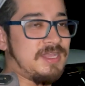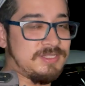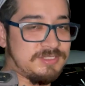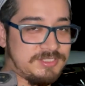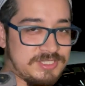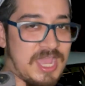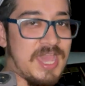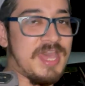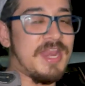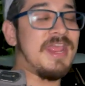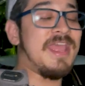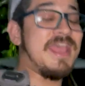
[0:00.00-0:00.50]

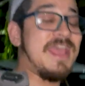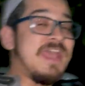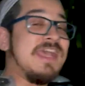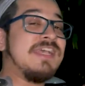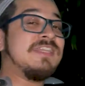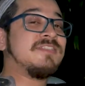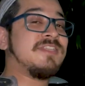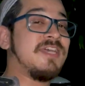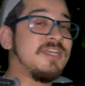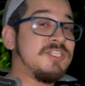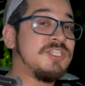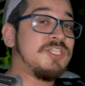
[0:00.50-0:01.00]
जा रहे हैं
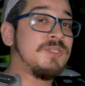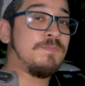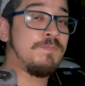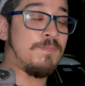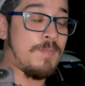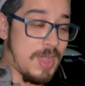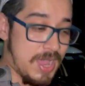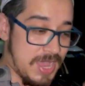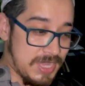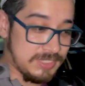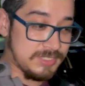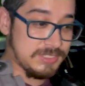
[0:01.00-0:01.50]
सच
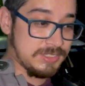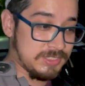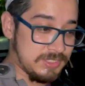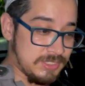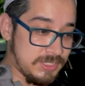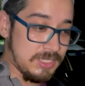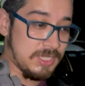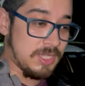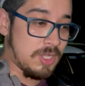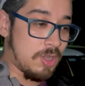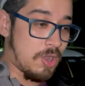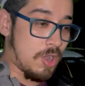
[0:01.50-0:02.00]
पास
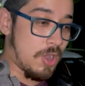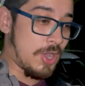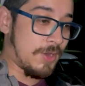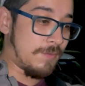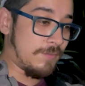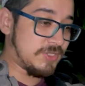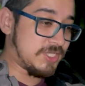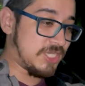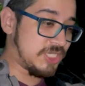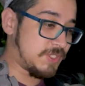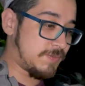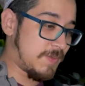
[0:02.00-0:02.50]
और वो
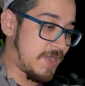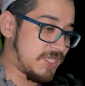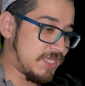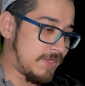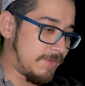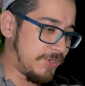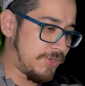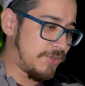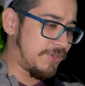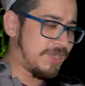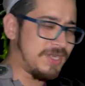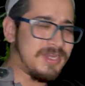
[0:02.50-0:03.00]
सच पास अभी
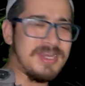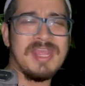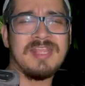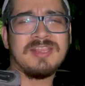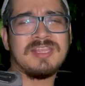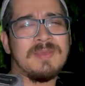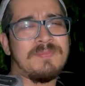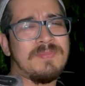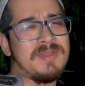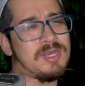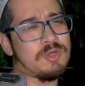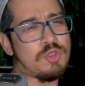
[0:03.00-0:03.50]
ट्वेंटी नाइन्थ
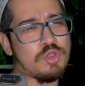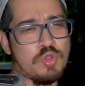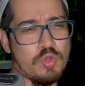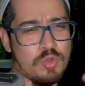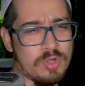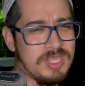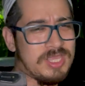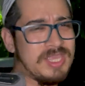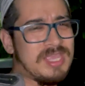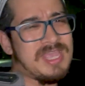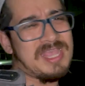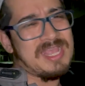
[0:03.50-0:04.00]
अप्रैल को खुल
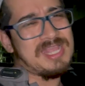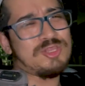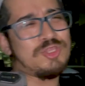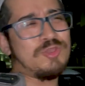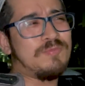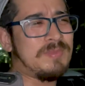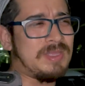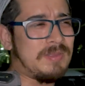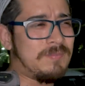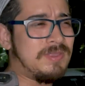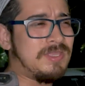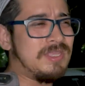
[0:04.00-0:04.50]
गया है तो
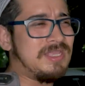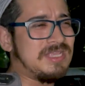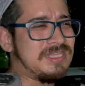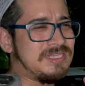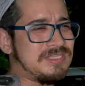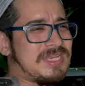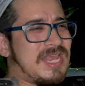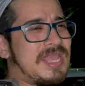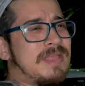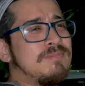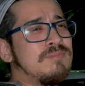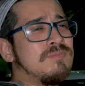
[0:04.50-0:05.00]
मे बी इस
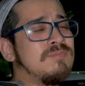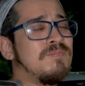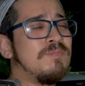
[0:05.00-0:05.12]
टाइम